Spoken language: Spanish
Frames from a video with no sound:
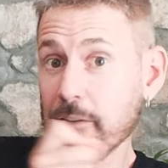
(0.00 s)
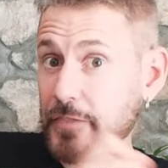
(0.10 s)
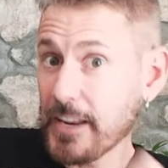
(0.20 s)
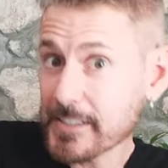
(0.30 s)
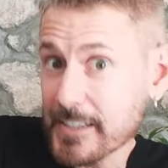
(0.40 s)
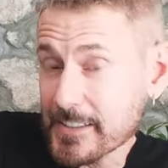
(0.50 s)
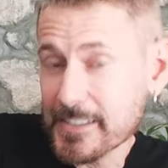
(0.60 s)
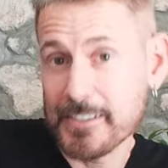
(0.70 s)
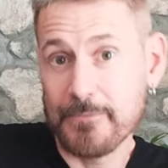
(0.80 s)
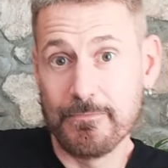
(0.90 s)

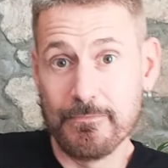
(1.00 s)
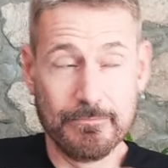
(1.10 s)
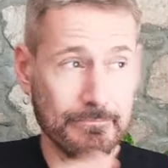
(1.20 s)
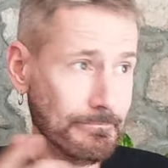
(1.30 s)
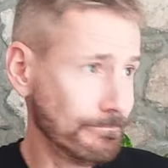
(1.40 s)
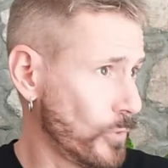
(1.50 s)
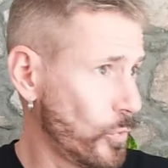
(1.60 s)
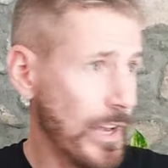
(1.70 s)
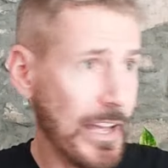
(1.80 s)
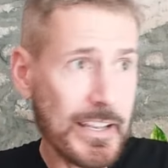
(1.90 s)
frases,
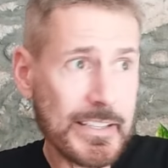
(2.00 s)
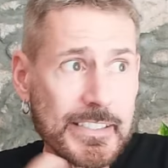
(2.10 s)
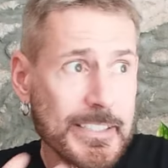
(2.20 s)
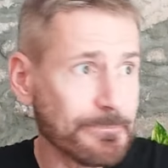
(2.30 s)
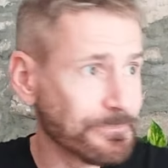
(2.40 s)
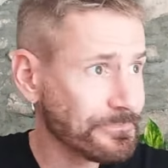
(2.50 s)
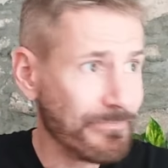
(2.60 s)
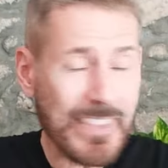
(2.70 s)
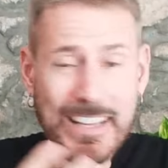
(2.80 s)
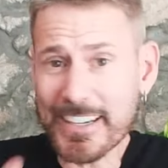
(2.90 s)
unas
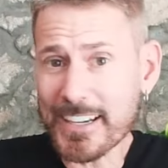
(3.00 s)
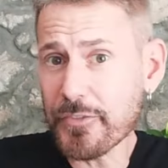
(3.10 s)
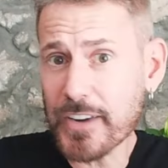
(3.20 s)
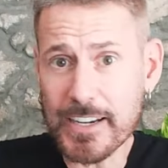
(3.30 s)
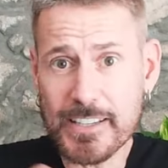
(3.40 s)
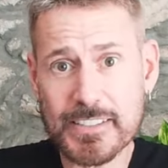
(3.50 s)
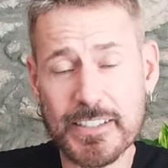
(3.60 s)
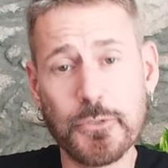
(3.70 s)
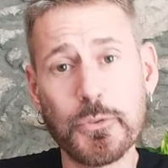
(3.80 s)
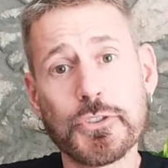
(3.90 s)
refranes
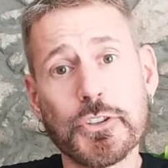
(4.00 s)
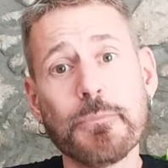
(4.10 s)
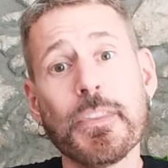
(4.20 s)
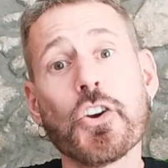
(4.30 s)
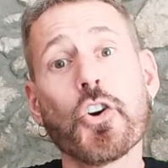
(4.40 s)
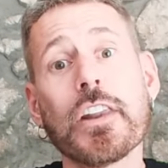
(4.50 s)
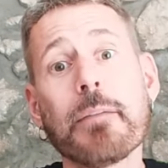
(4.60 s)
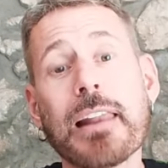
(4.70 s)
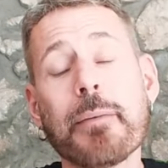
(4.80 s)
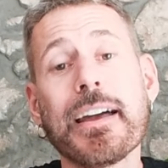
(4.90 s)
incluso con
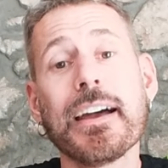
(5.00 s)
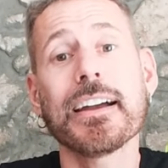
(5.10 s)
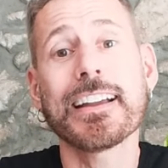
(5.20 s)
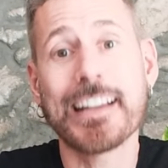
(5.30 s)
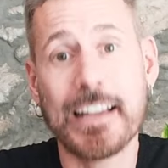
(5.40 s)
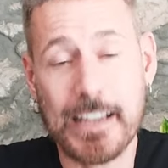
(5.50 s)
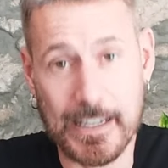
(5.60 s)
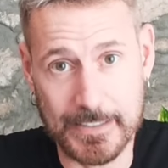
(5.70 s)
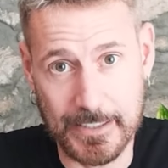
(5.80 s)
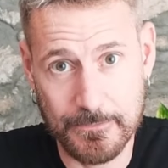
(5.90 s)
la palabra
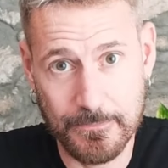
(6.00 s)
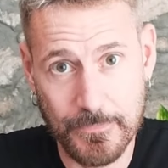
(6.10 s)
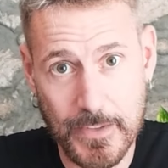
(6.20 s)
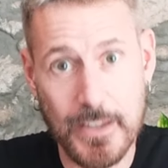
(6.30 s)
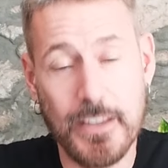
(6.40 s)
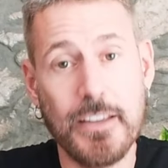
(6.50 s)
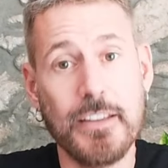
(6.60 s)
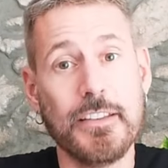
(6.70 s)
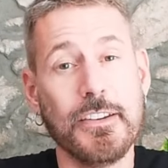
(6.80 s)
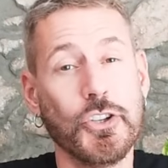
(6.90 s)
casa.
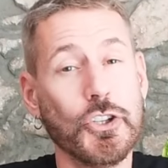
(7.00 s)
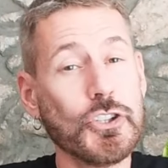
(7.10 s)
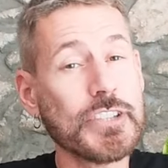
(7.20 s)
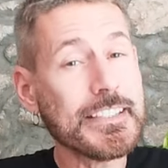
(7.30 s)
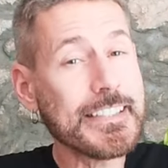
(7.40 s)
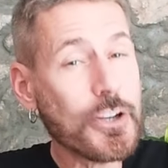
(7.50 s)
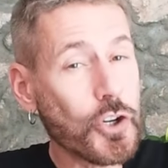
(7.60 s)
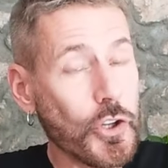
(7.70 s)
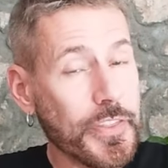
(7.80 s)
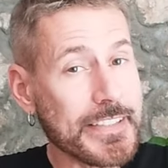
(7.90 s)
No sé si
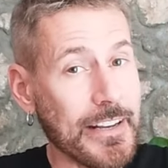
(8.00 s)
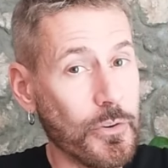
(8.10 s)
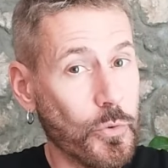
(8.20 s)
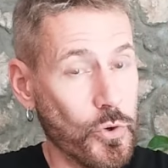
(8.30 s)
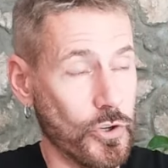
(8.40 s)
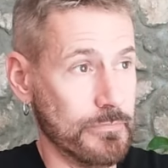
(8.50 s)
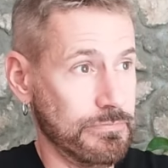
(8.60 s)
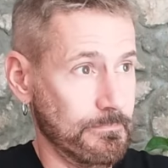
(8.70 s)
conoces alguno.